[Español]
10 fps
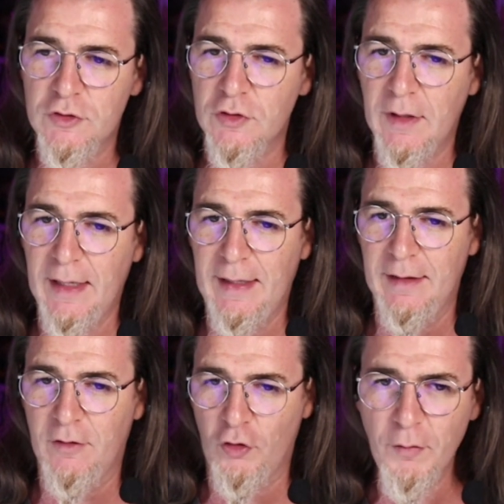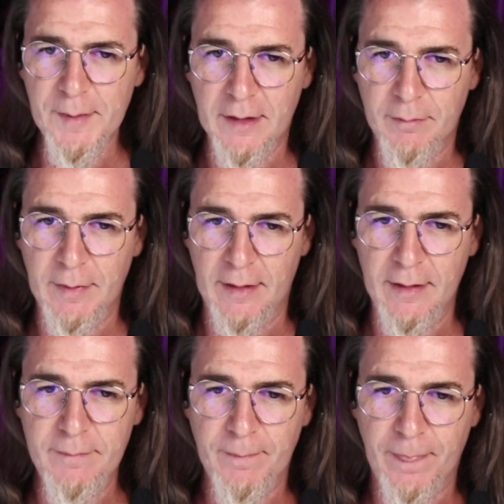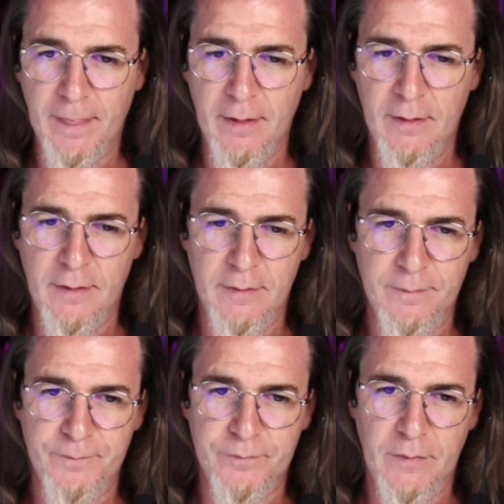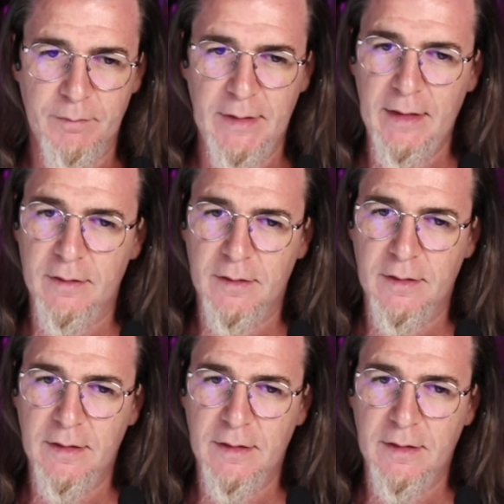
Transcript: mucho al cómic, ¿verdad? Mirad,